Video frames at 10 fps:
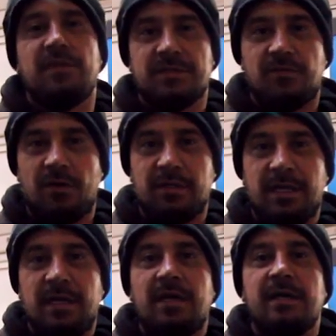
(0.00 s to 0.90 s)
wie wir es wollen.
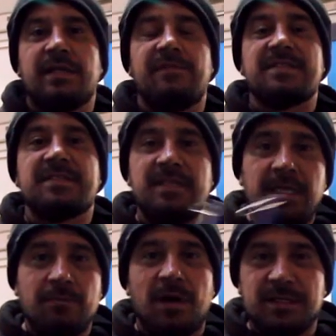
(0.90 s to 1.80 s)
Der wird es
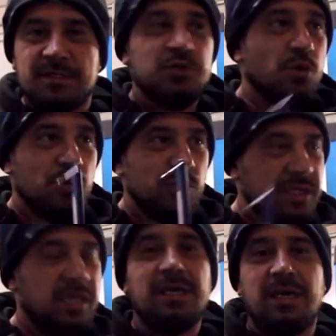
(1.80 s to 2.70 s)
niemals so
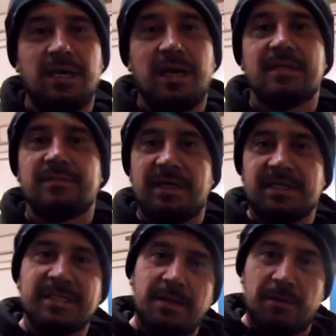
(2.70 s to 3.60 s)
gut hinkriegen, als wenn
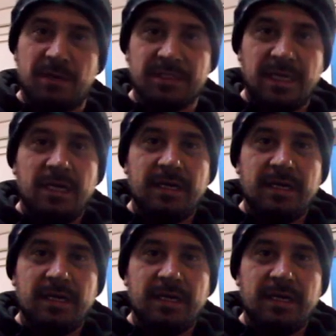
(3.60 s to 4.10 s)
er es selber macht.